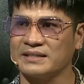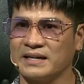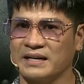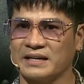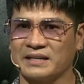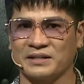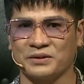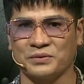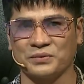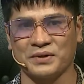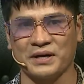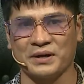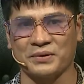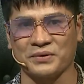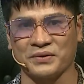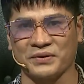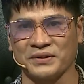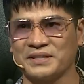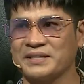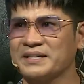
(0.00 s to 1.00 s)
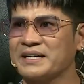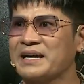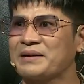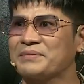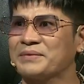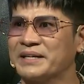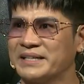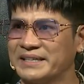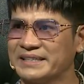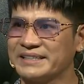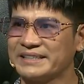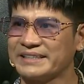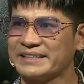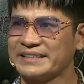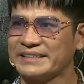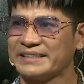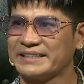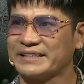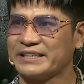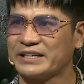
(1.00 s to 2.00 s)
ra thì cũng đều nói tiếng nam hết
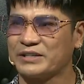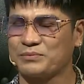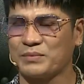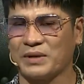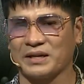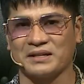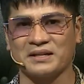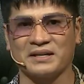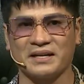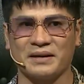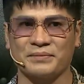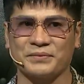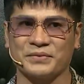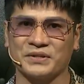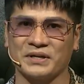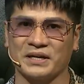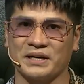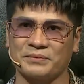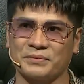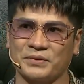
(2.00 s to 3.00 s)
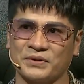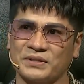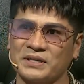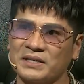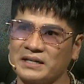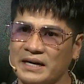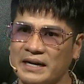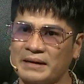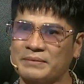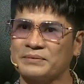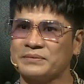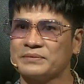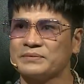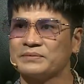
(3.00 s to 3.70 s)
dạ. bản thân em có thể em nói tiếng nam